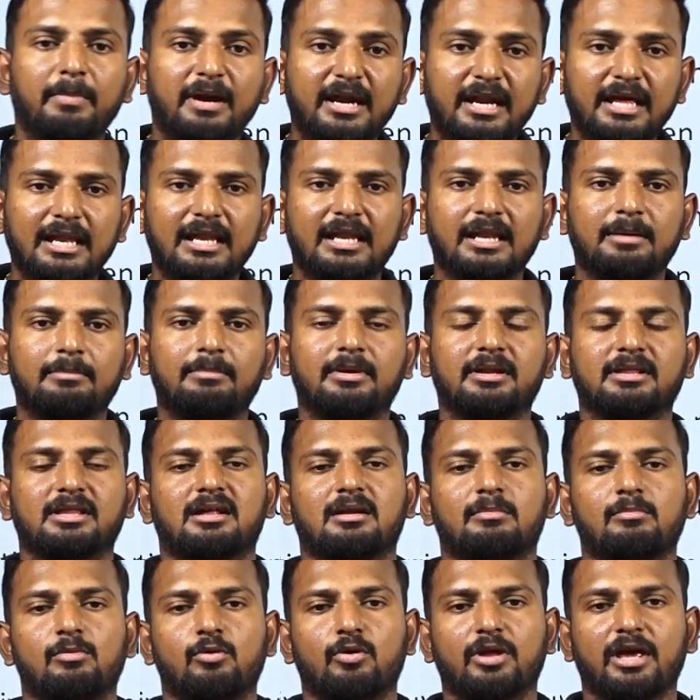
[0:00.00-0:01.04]
மிடில் நம்பர்
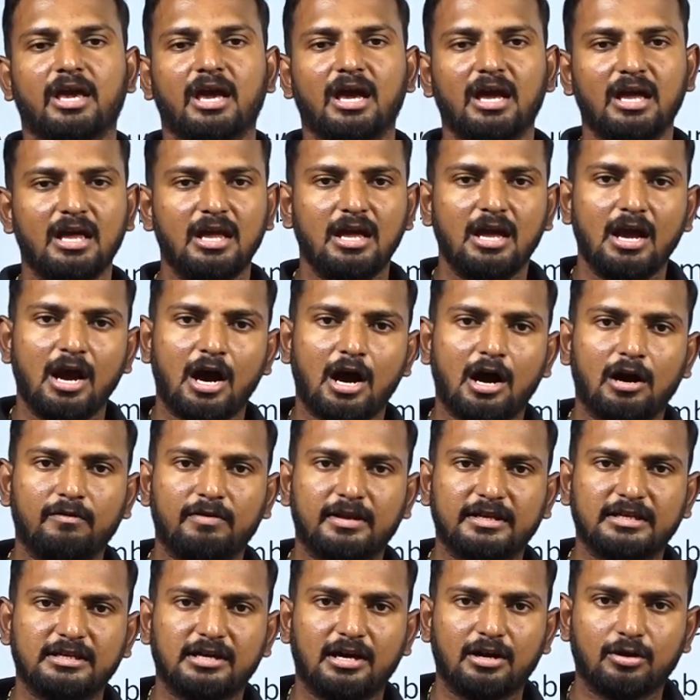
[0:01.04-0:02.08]
தான் நம்மளுடைய
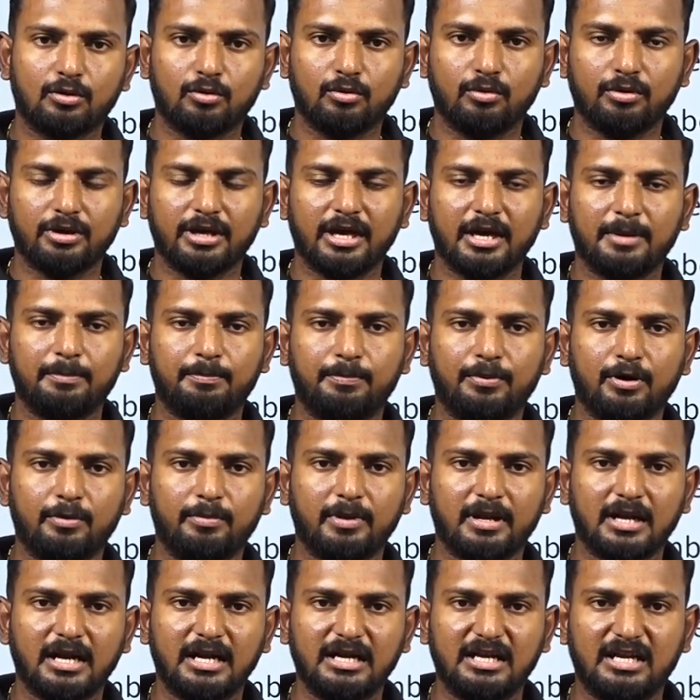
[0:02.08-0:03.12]
ஆவரேஜாக இருக்கும் எப்போ
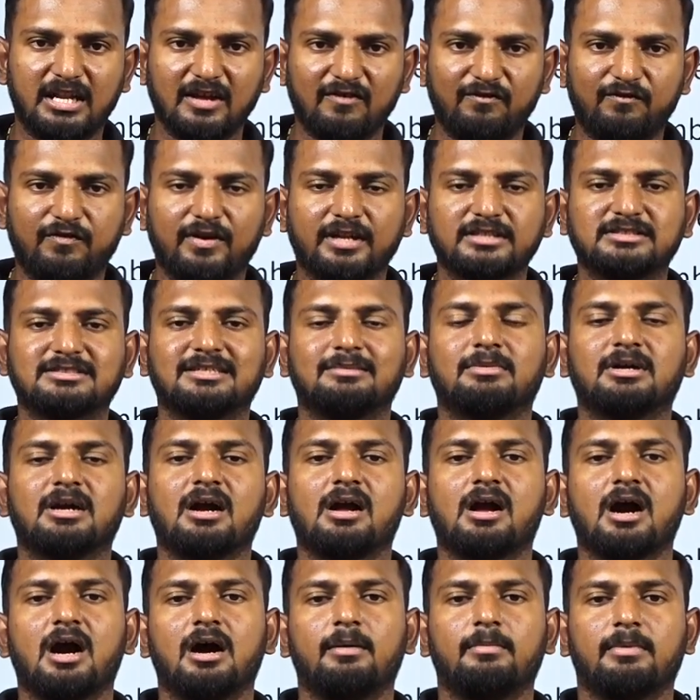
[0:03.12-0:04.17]
அப்படின்னா டிஃப்ரென்ஸ் நமக்கு
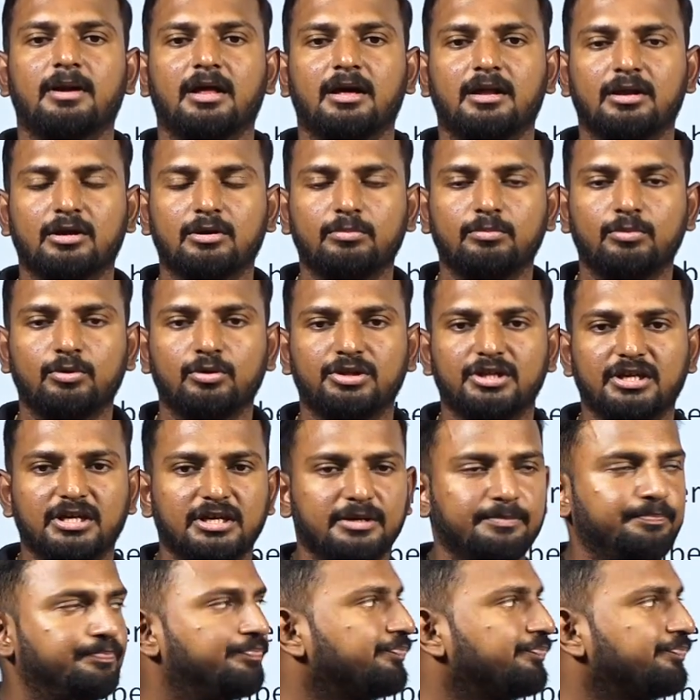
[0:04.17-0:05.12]
காமனாக இருக்கும்போது